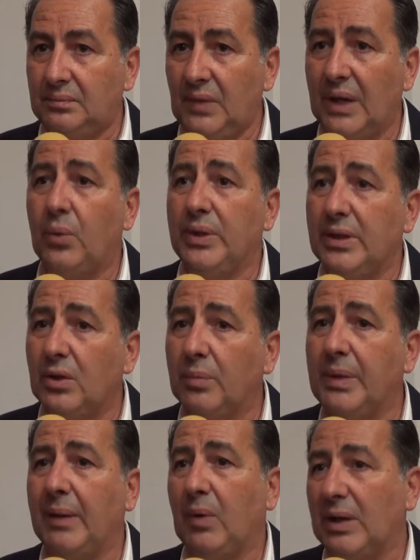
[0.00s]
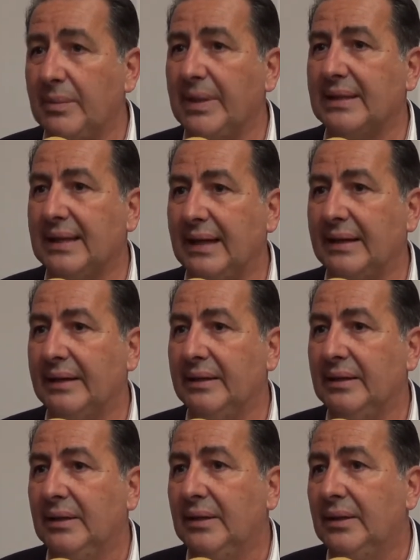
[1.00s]
quindi dobbiamo
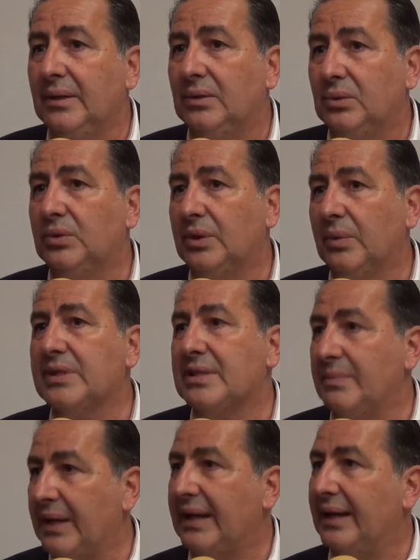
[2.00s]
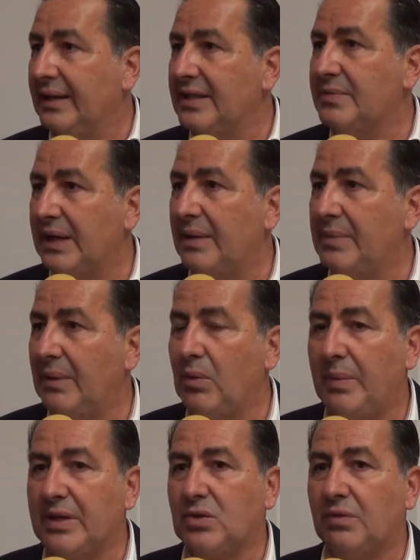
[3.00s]
alimentare tutti questi meccanismi che
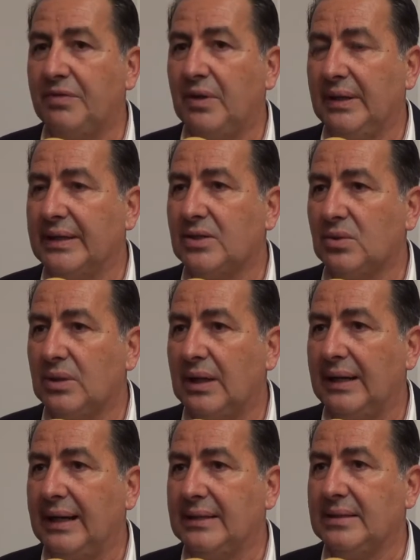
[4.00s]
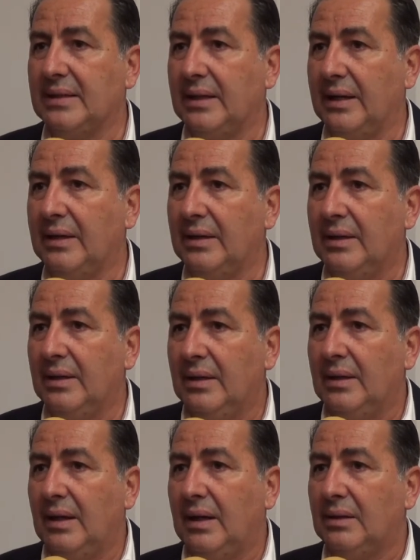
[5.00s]
abbiamo messo fino adesso di ragazzi che
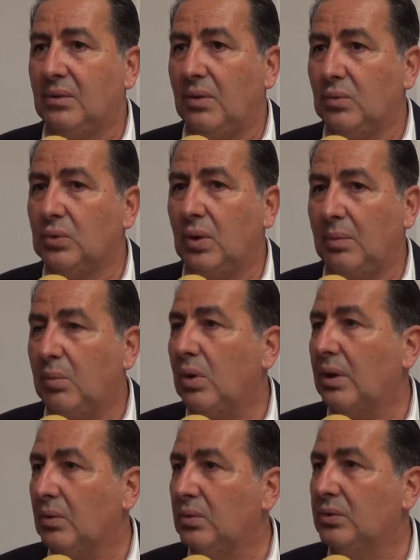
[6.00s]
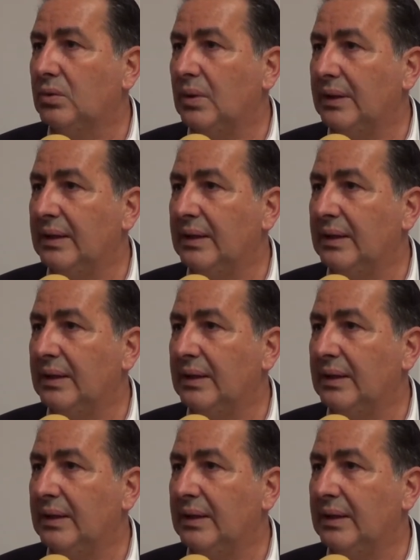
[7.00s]
hanno avuto una buona cultura del